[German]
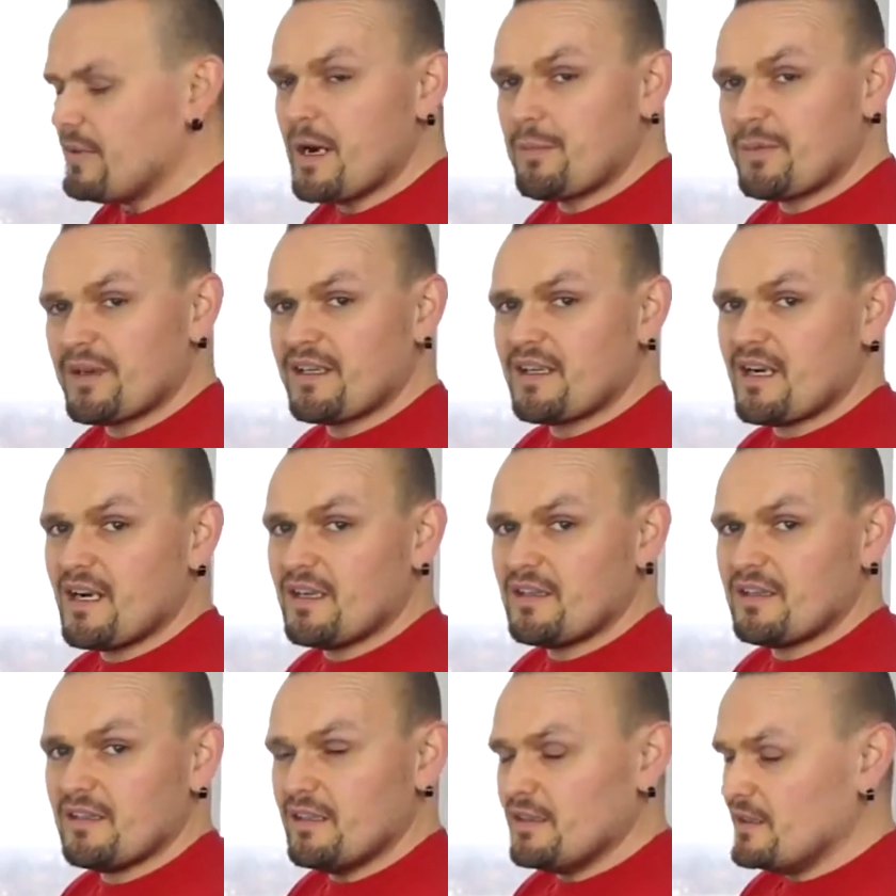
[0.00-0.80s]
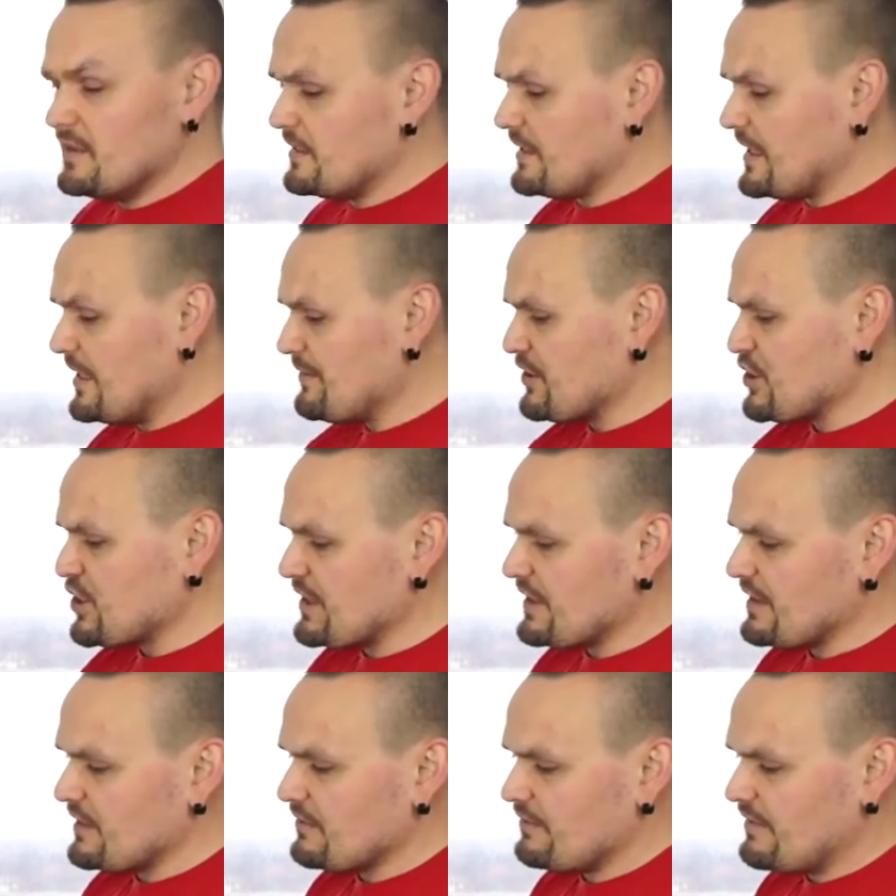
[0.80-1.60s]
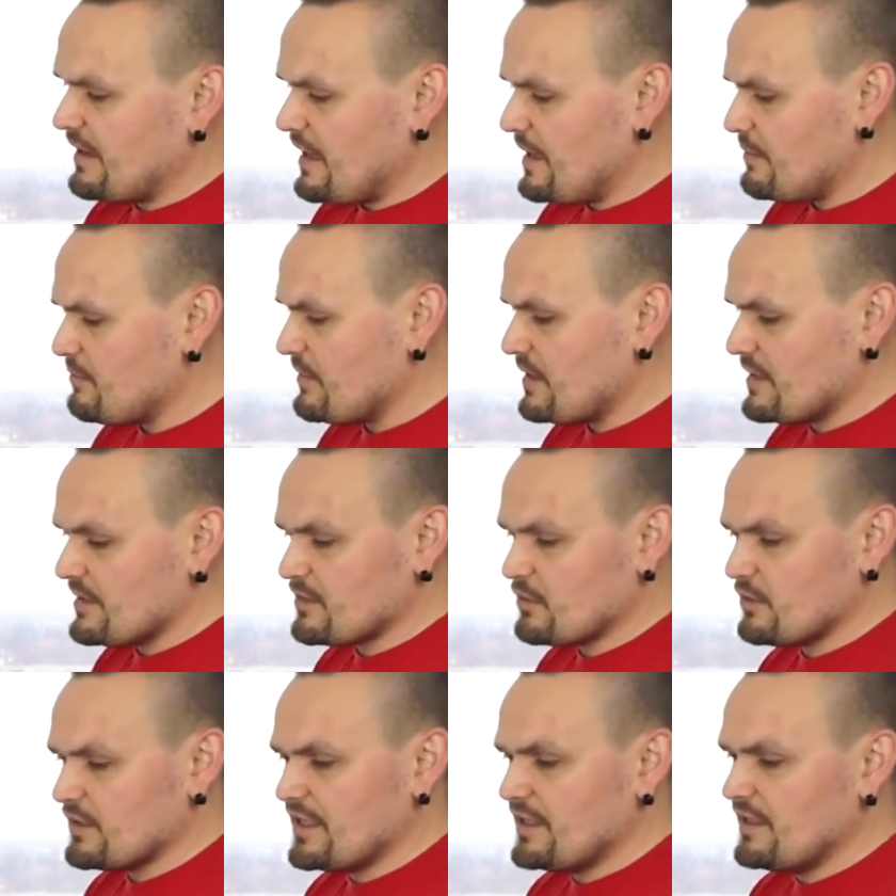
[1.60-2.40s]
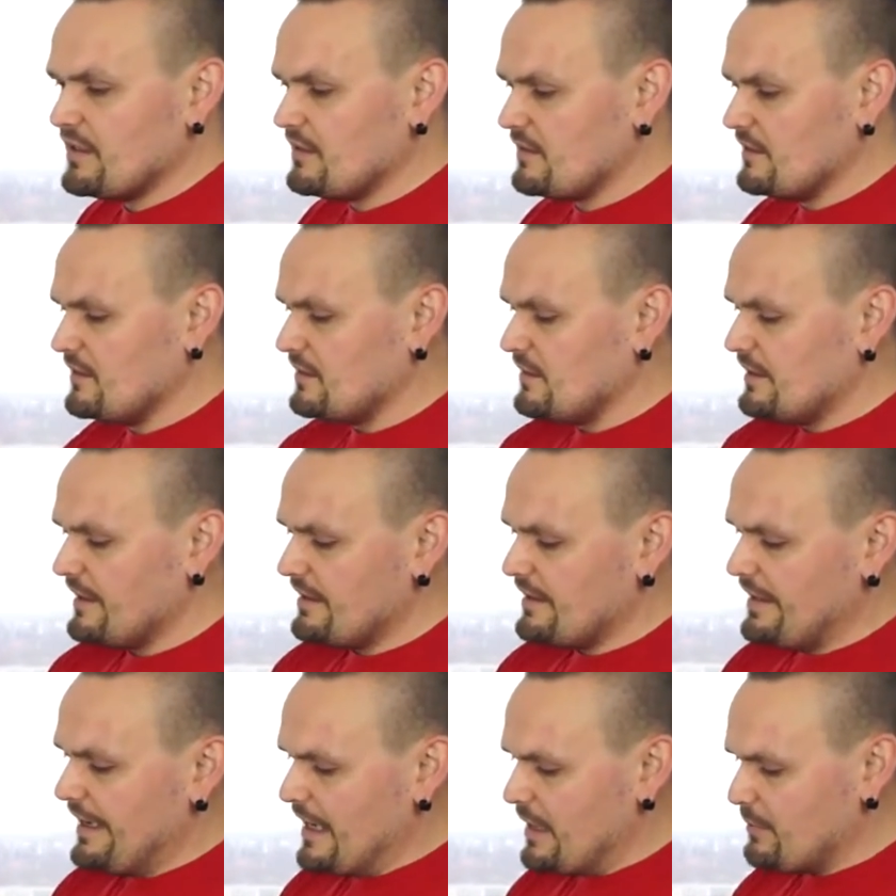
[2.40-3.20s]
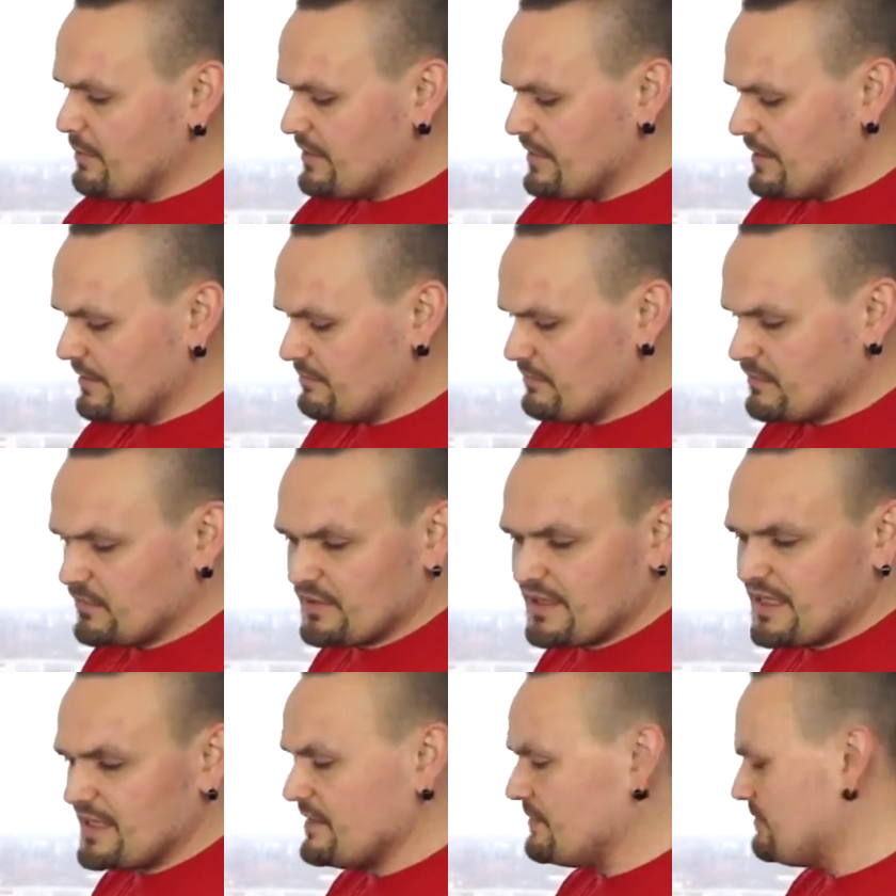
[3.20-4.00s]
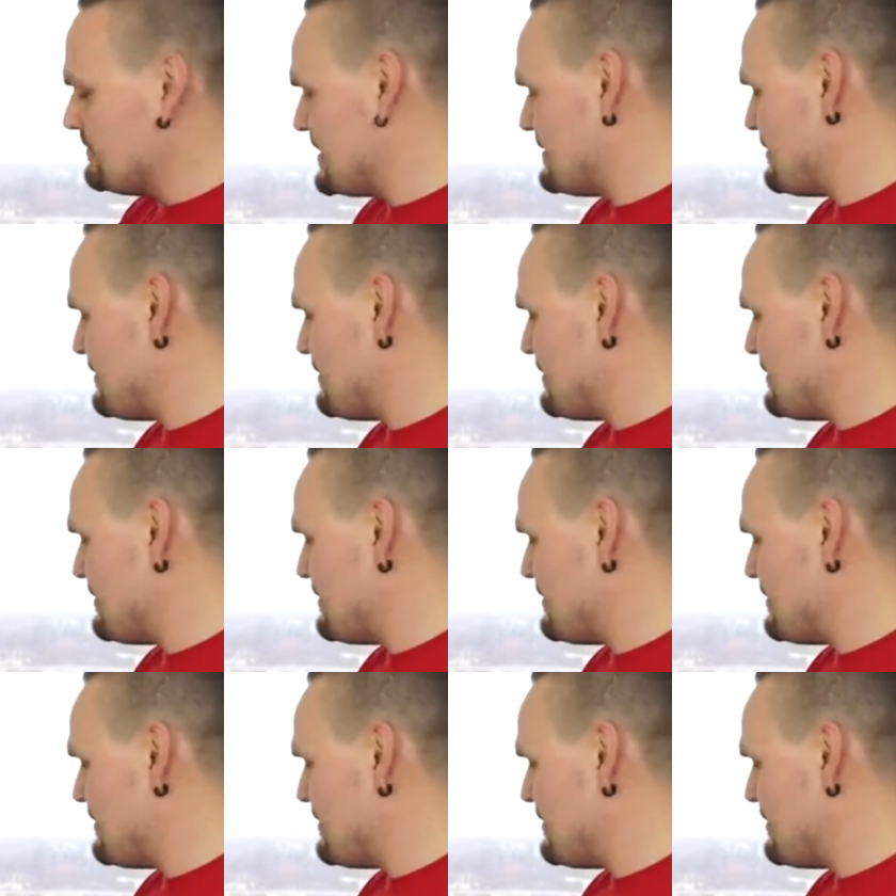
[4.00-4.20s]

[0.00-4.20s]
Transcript: Paprikan, äh, drei verschiedenen Farben, also die äh, herbe und dann